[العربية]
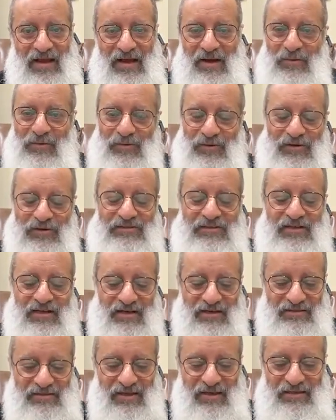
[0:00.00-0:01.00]
او اختي
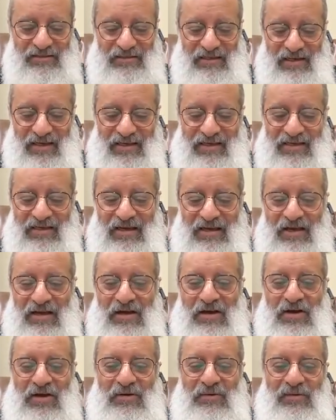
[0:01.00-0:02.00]
اخطات الي
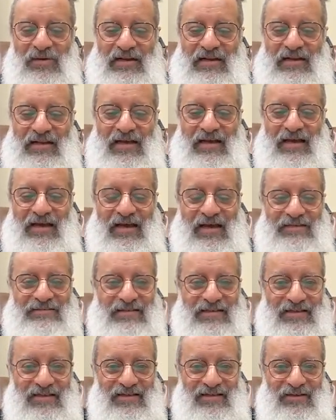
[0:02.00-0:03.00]
ولا
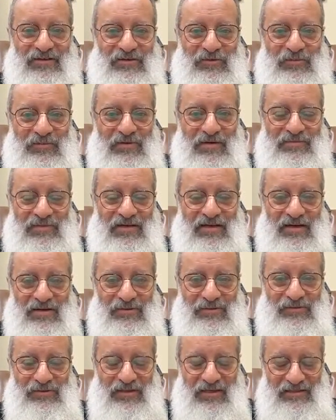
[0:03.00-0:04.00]
انا ربما
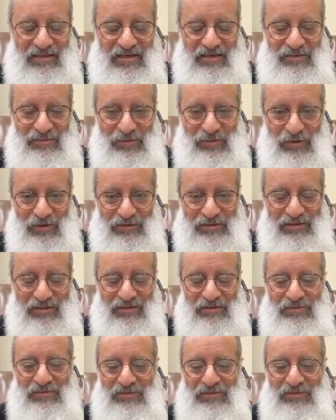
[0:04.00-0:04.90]
اكون انا اللي مخطئ